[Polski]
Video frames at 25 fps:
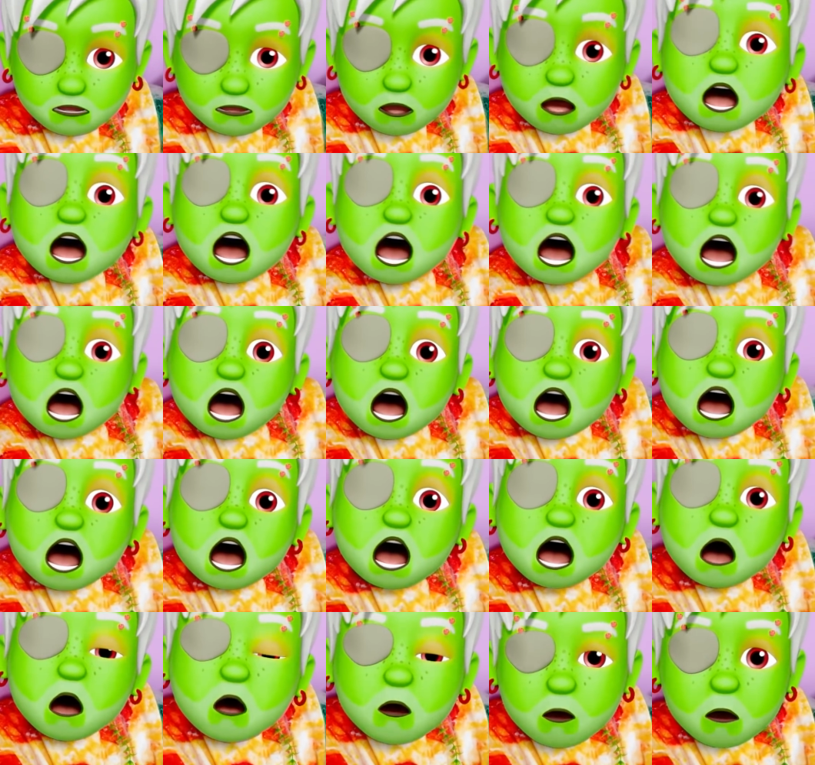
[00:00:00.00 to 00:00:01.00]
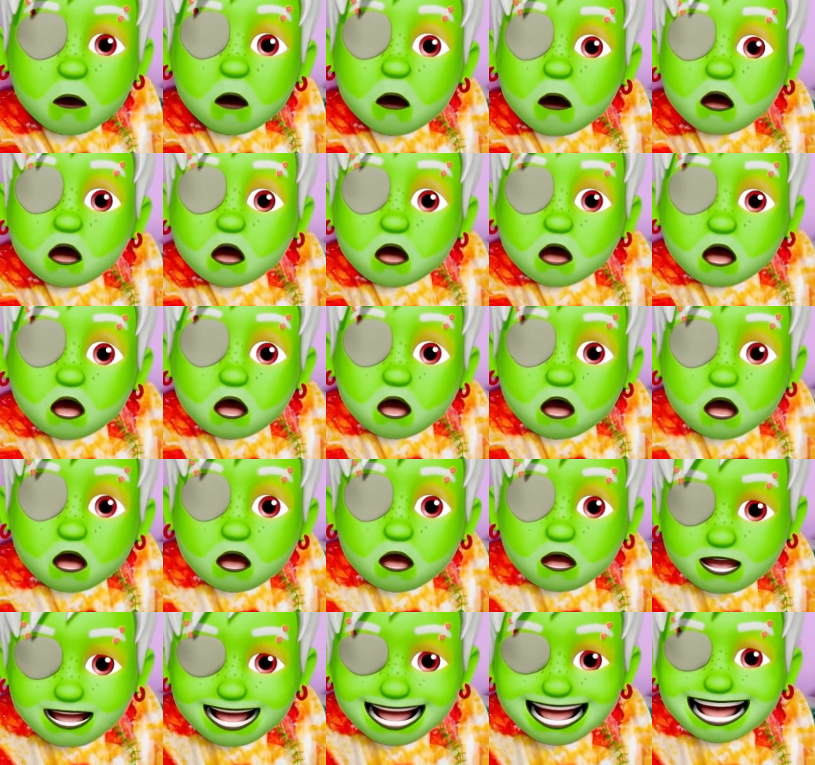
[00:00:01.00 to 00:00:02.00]
Myślałem, że już mnie
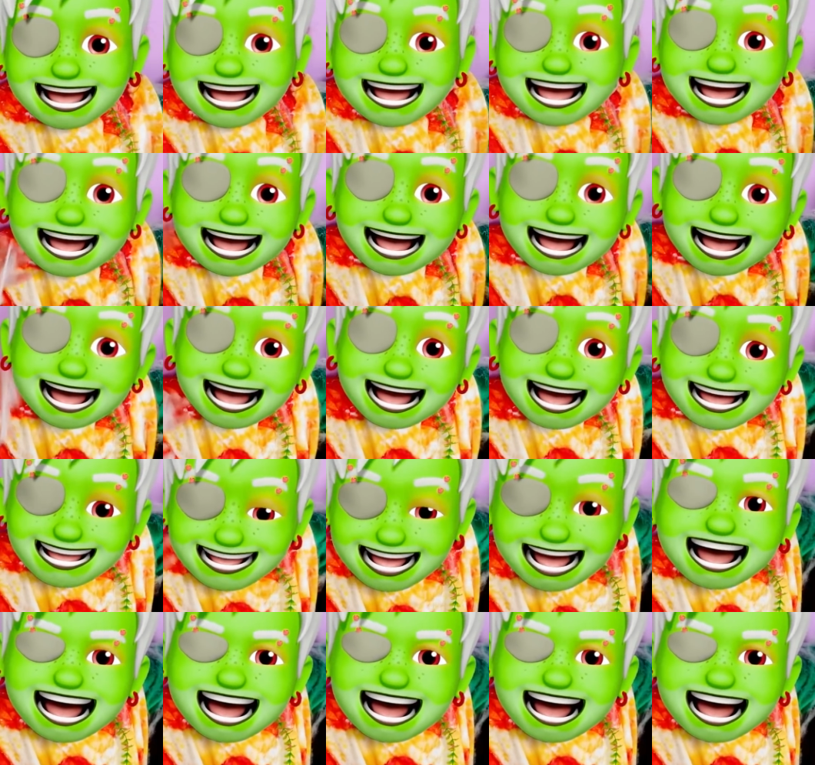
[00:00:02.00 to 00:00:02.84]
nikt nie znajdzie.